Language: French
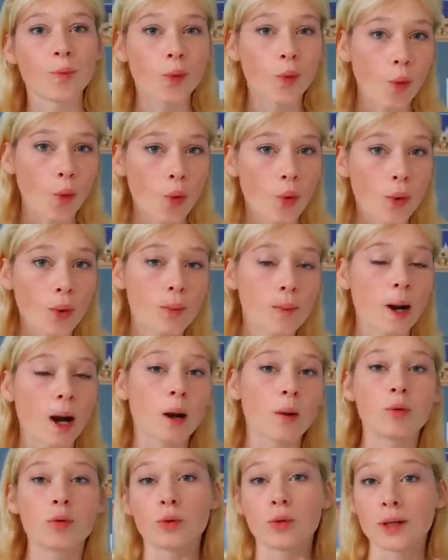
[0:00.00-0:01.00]
pro par
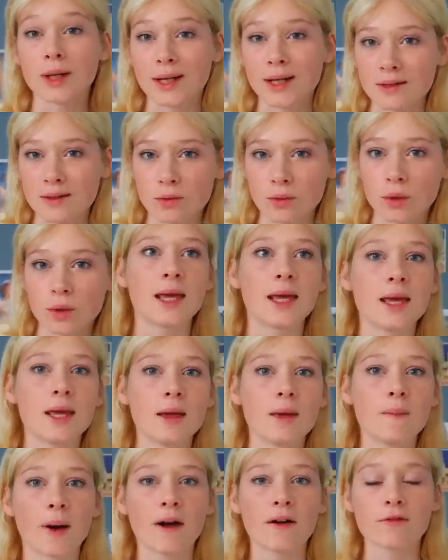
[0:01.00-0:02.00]
rapport au réseau
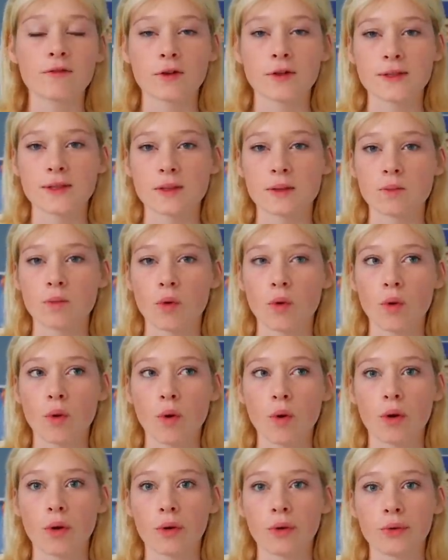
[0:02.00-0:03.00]
et pas
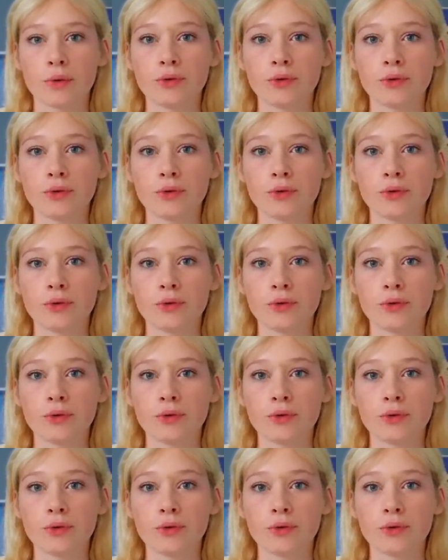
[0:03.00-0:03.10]
forcément euh,